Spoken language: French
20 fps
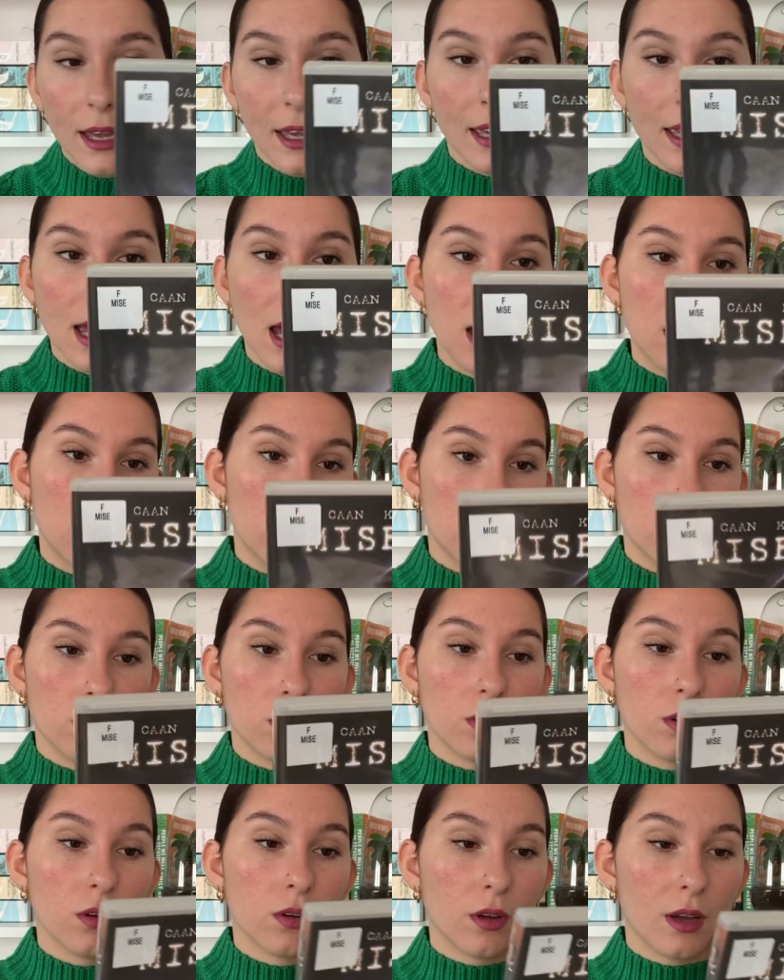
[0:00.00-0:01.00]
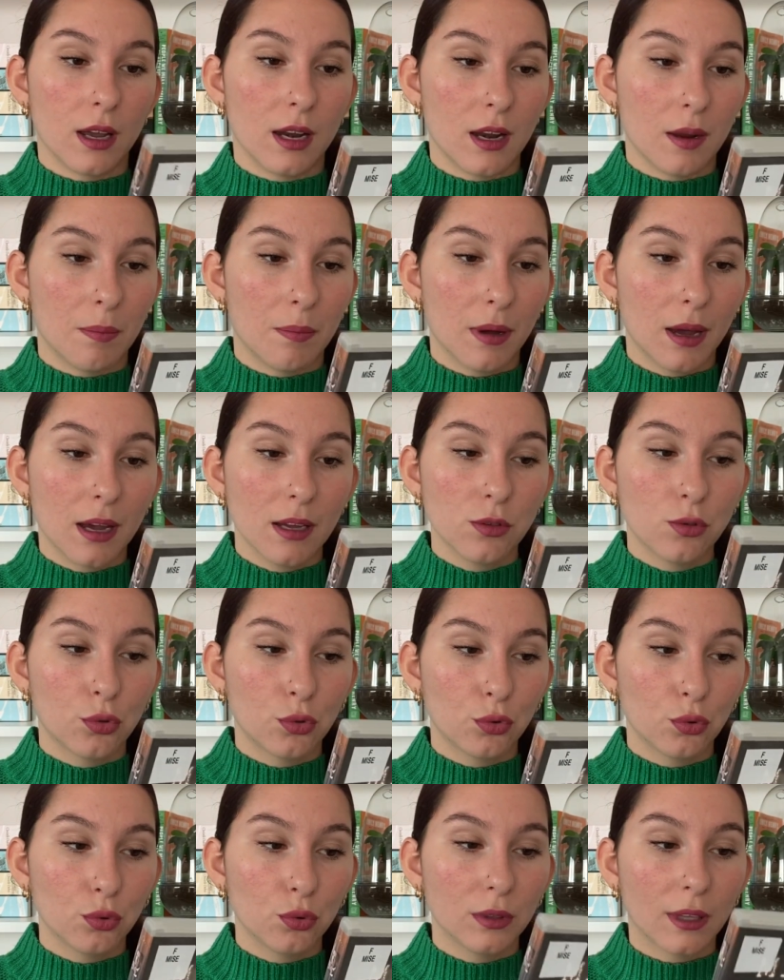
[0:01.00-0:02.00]
et elle, euh, elle n'est pas du
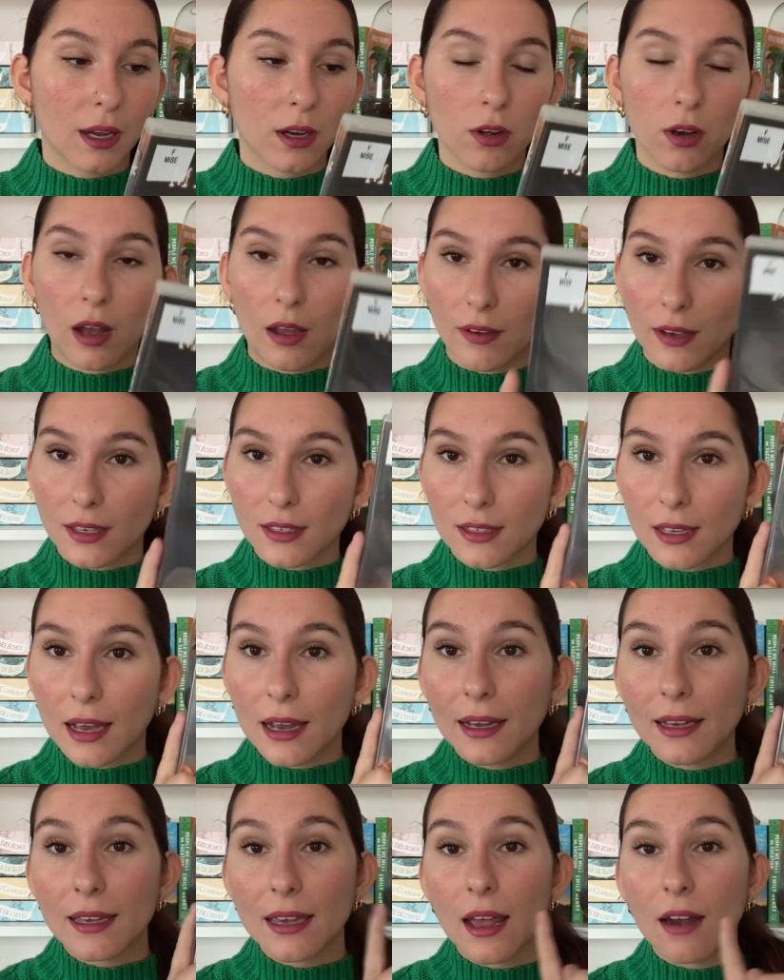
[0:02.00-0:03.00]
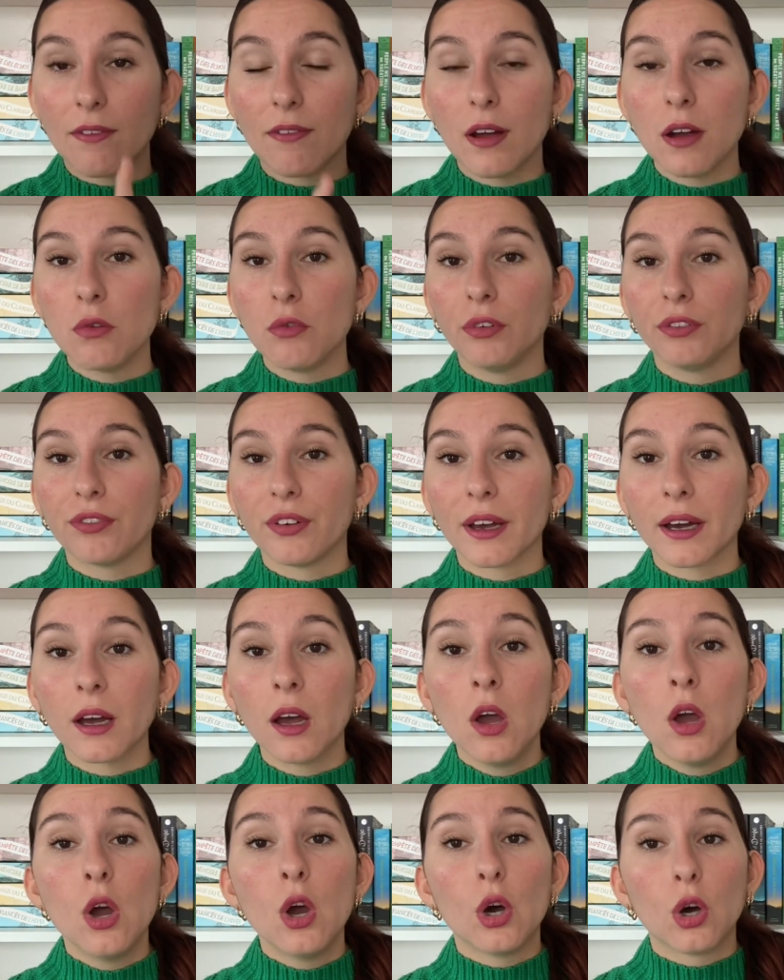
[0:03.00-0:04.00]
tout d'accord avec ça, et elle va lui faire
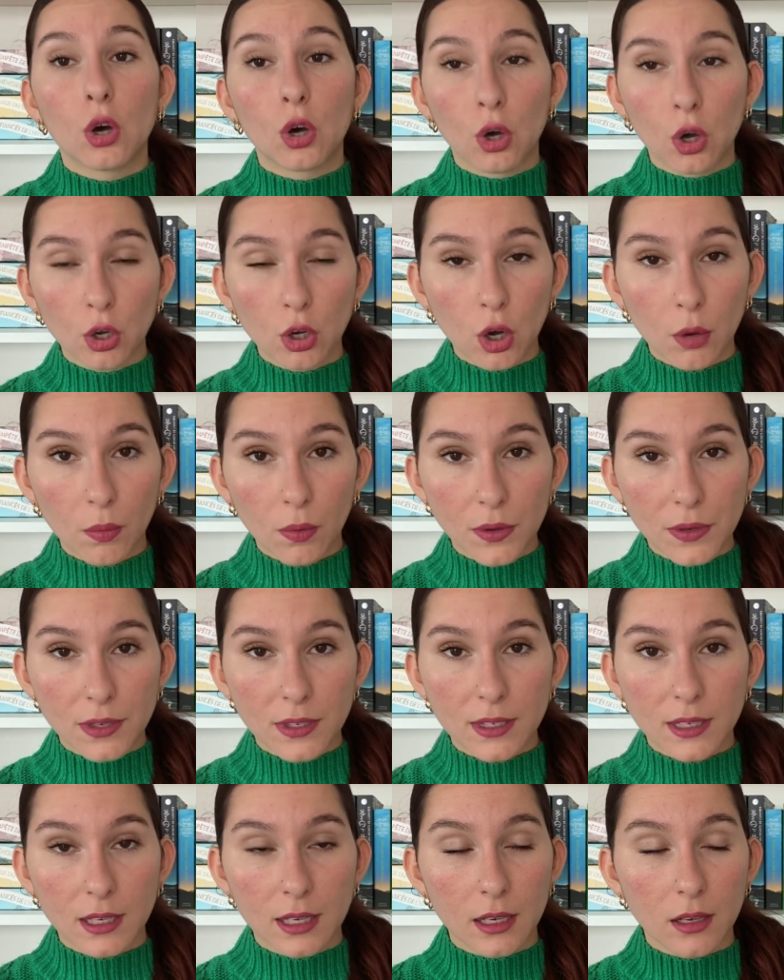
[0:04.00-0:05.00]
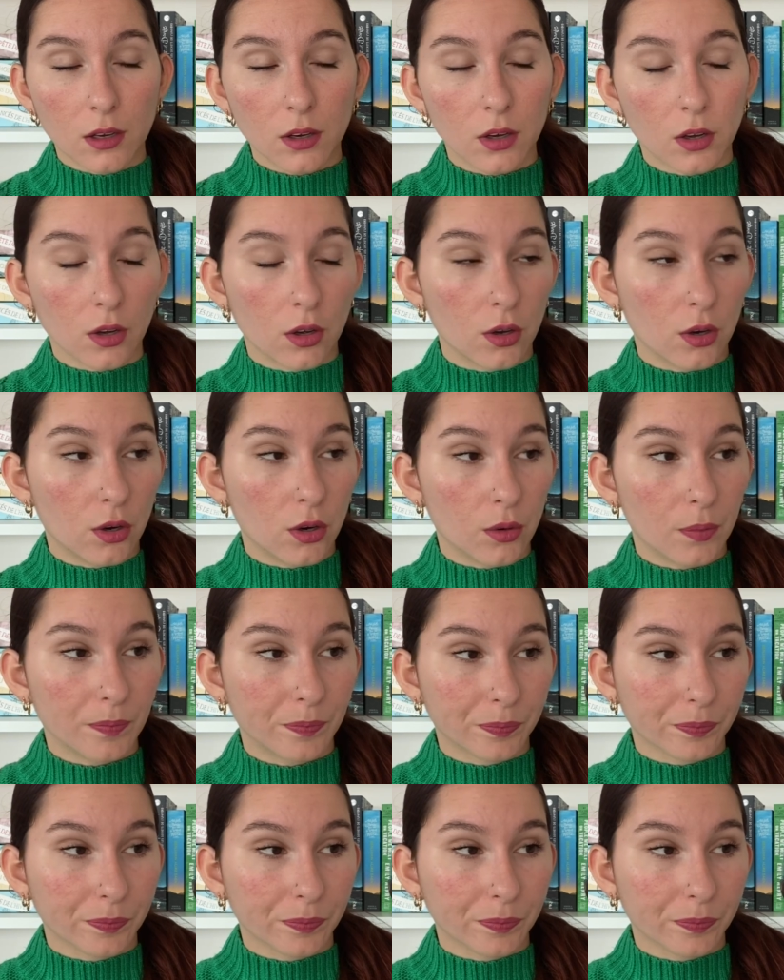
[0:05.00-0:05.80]
recommencer euh,